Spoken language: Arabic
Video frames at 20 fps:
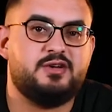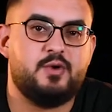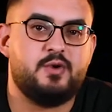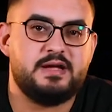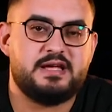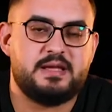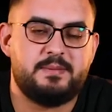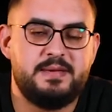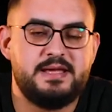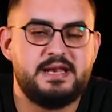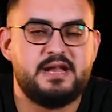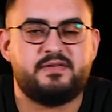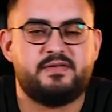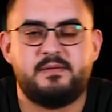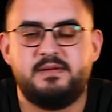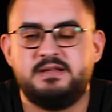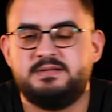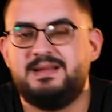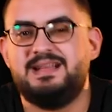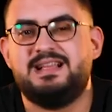اجوان كبيره
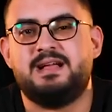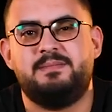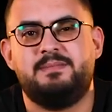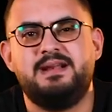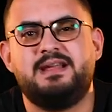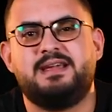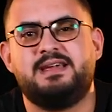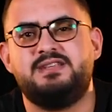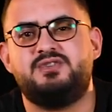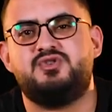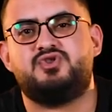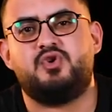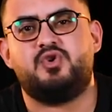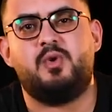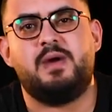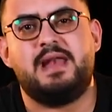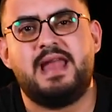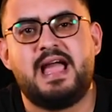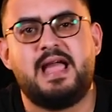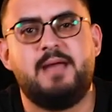فبالنسبه لي جابريل خيسوس
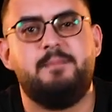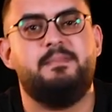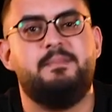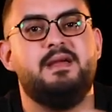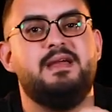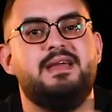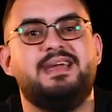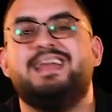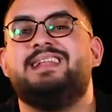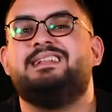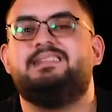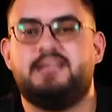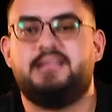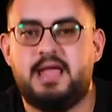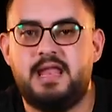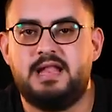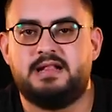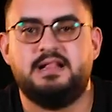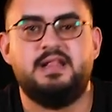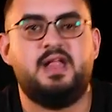هو لاعب
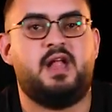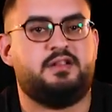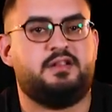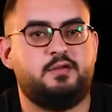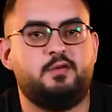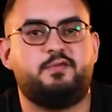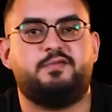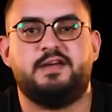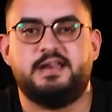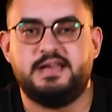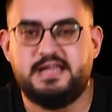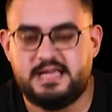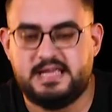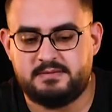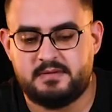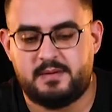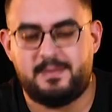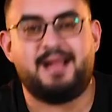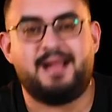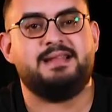الثالث اللي انا حطيته في فريقي
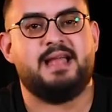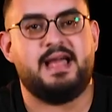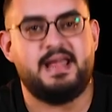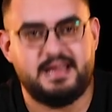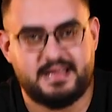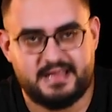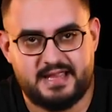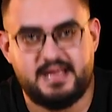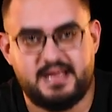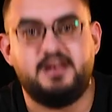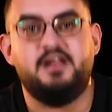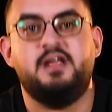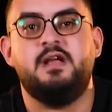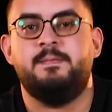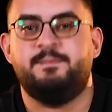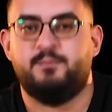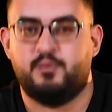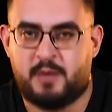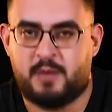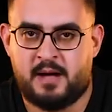ما بعد هاري كين
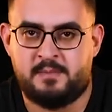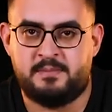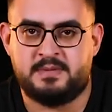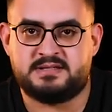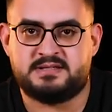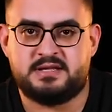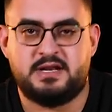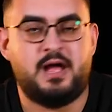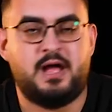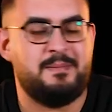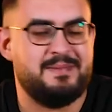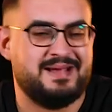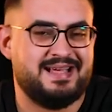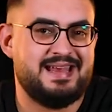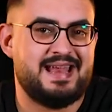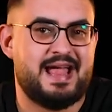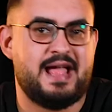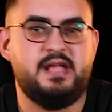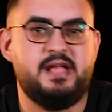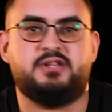ومحمد صلاح من
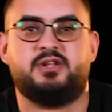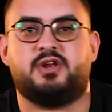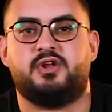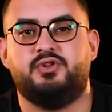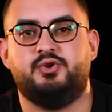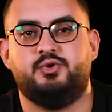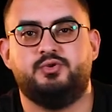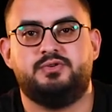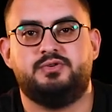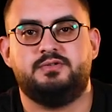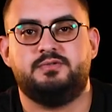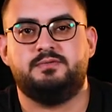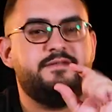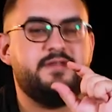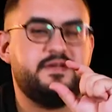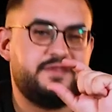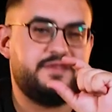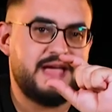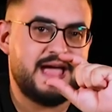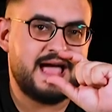غير اي تردد
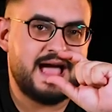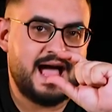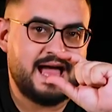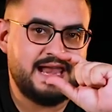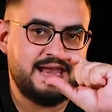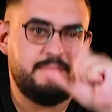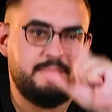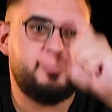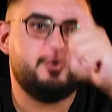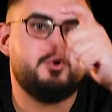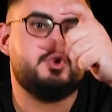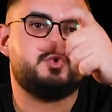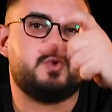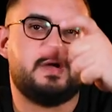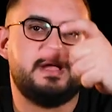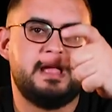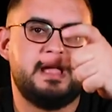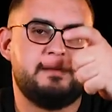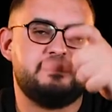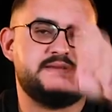في فئه اعلى منه
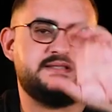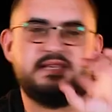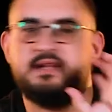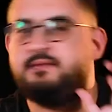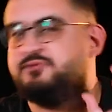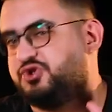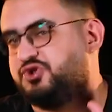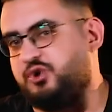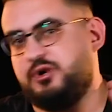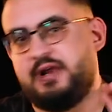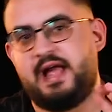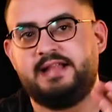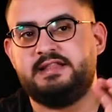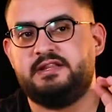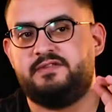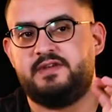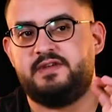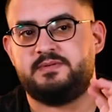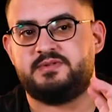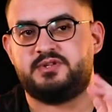شويه بس انا مش هروح
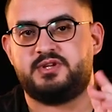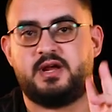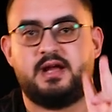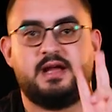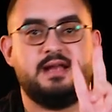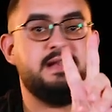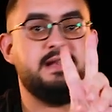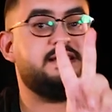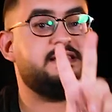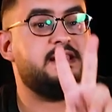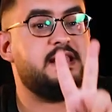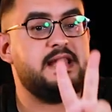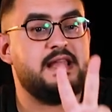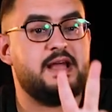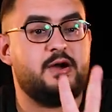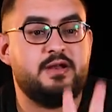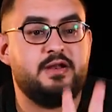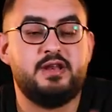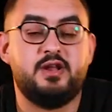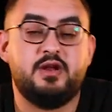لحد فيها بصراحه الاثنين
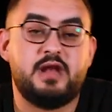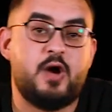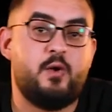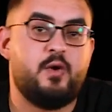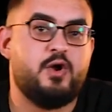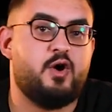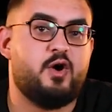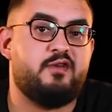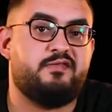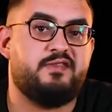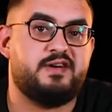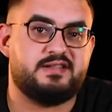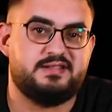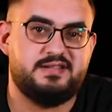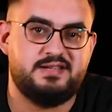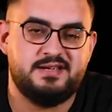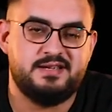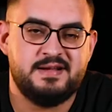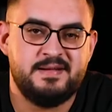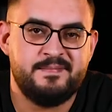الاولين الاول هو
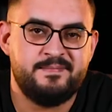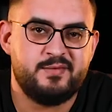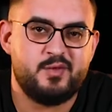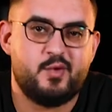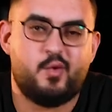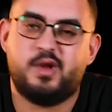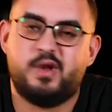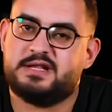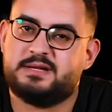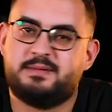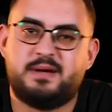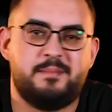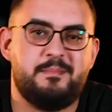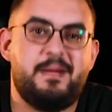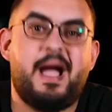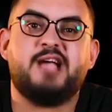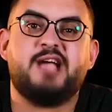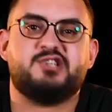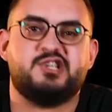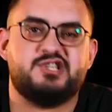فاردي وانا طبعا
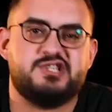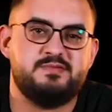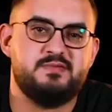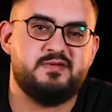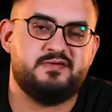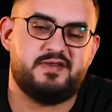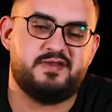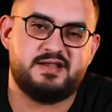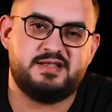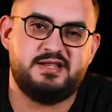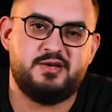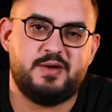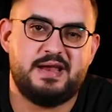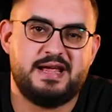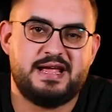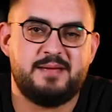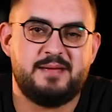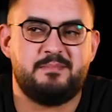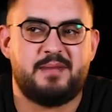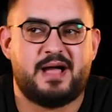بعشق جيمي فاردي
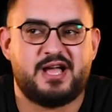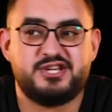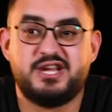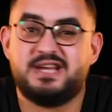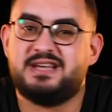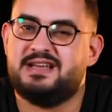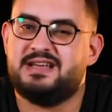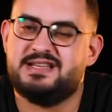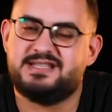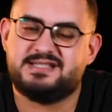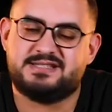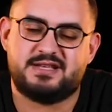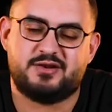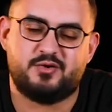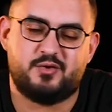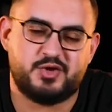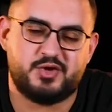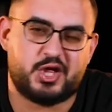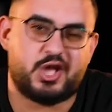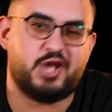ولكن مع شكل ليستر
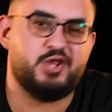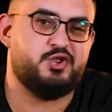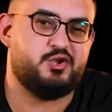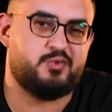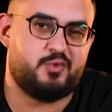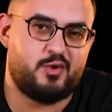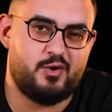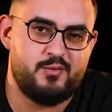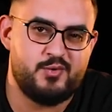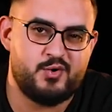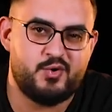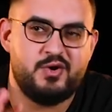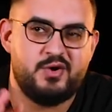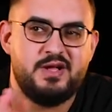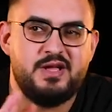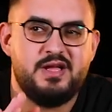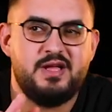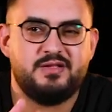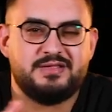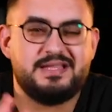وتقدم عمره
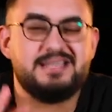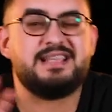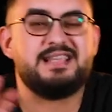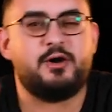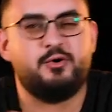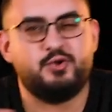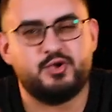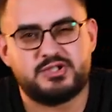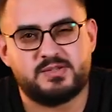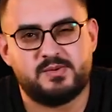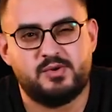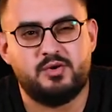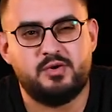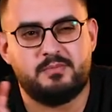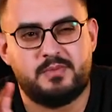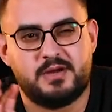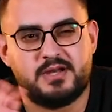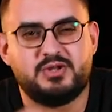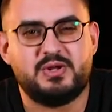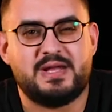9.5
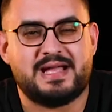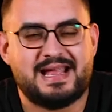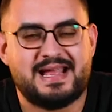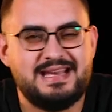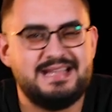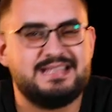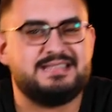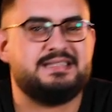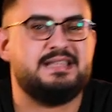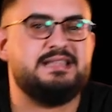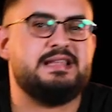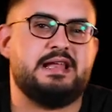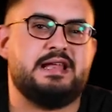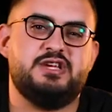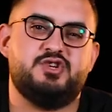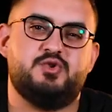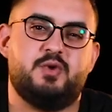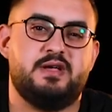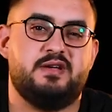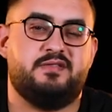مليون برضه هيخليني استنى عليه
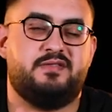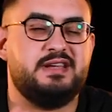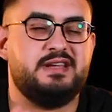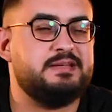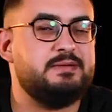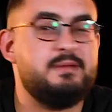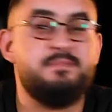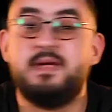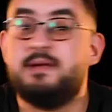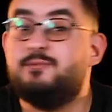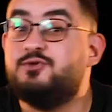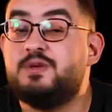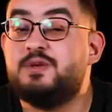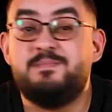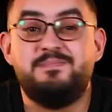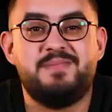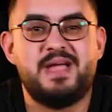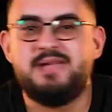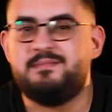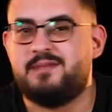شويه فاردي بيبدا
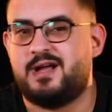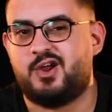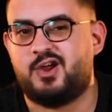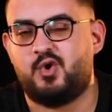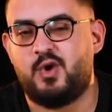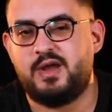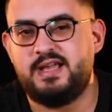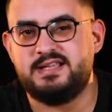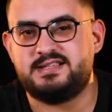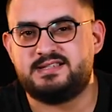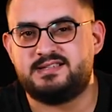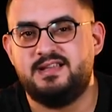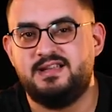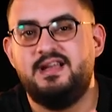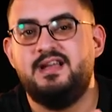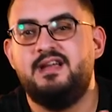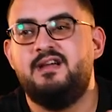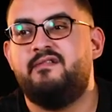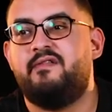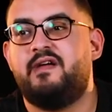الموسم دايما كويس
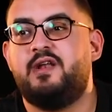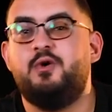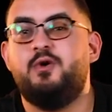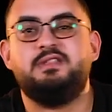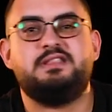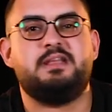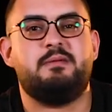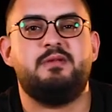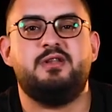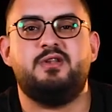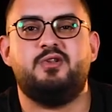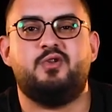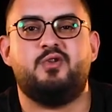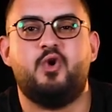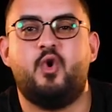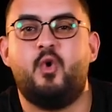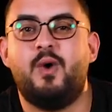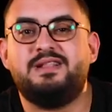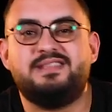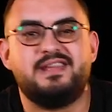فلو انت من
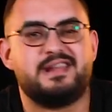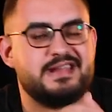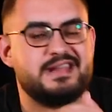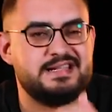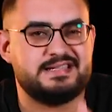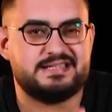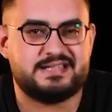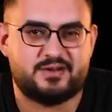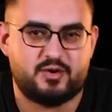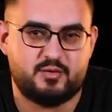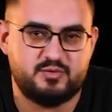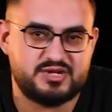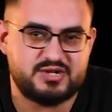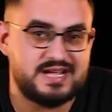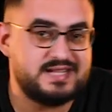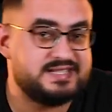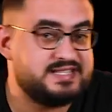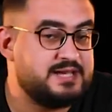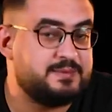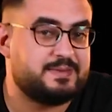هواة الريسك ومش
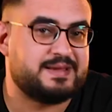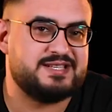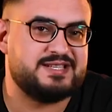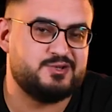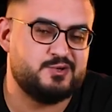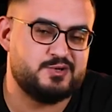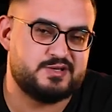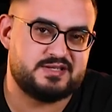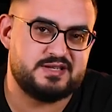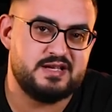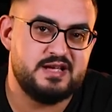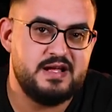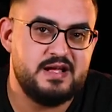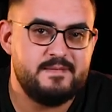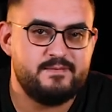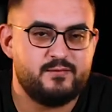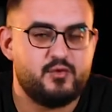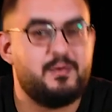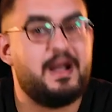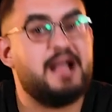عايز تجيب خيسوس
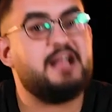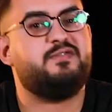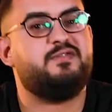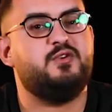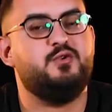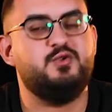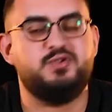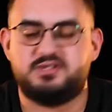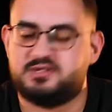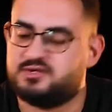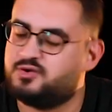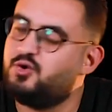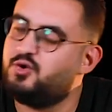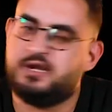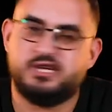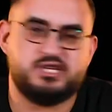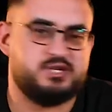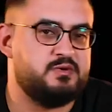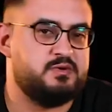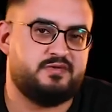ومعاك فلوس
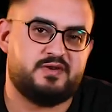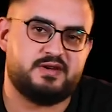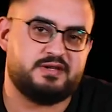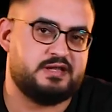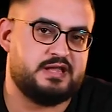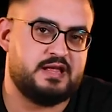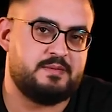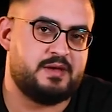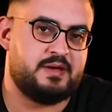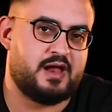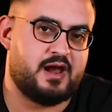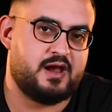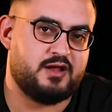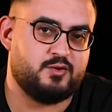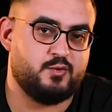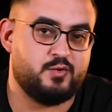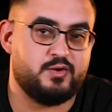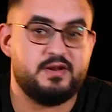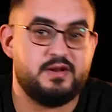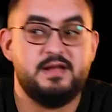روح لجيمي فاردي دايما على
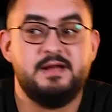طول